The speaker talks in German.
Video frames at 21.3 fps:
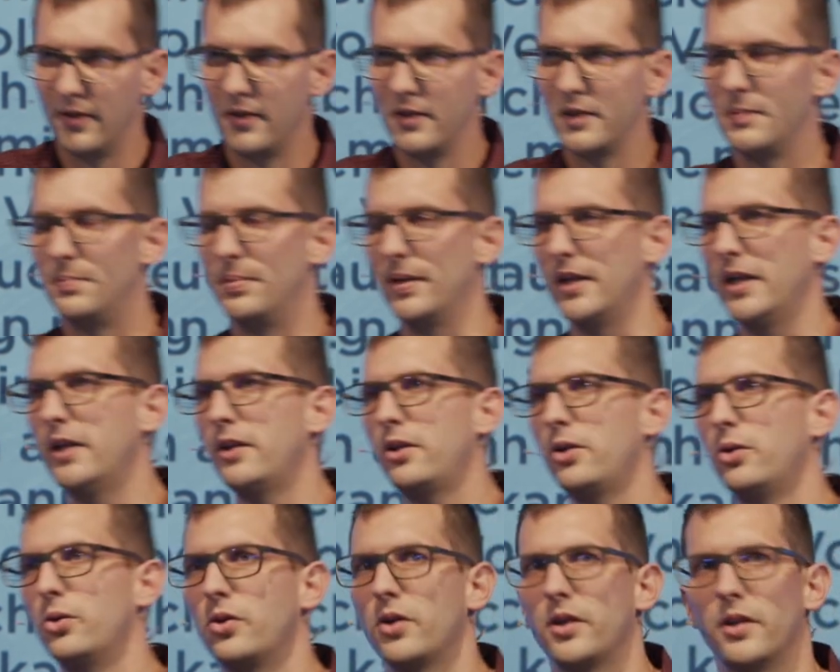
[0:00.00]
Das
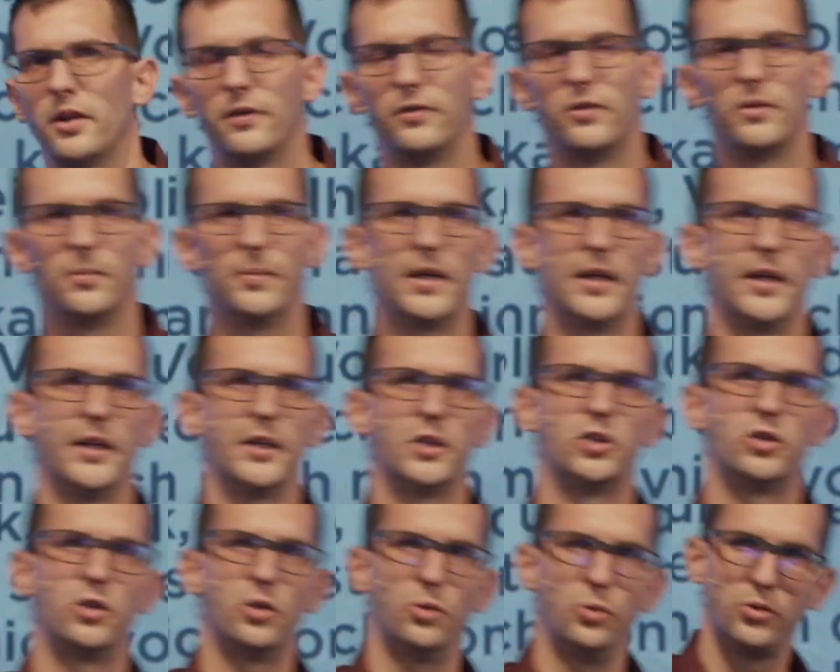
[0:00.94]
Beeindruckende für mich
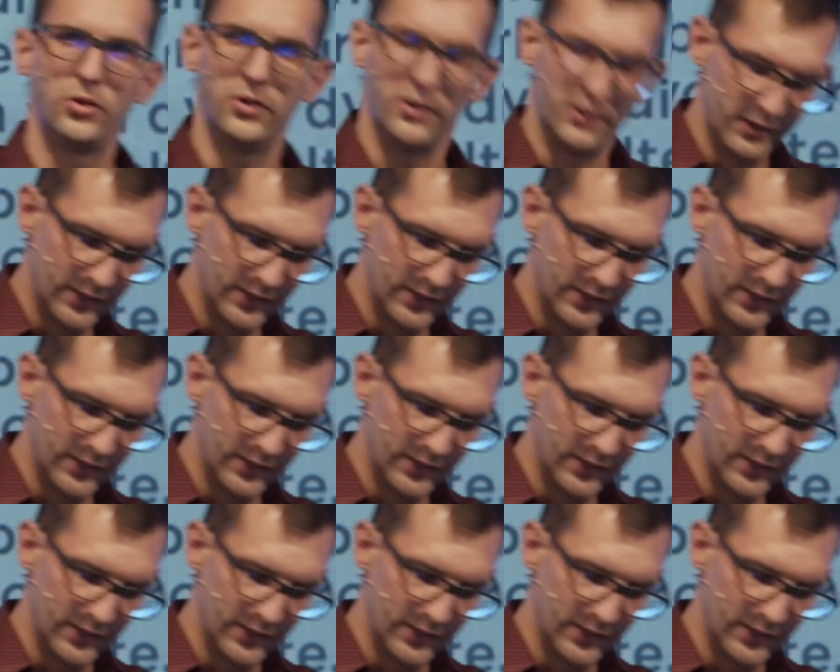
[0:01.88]
ist, Ruth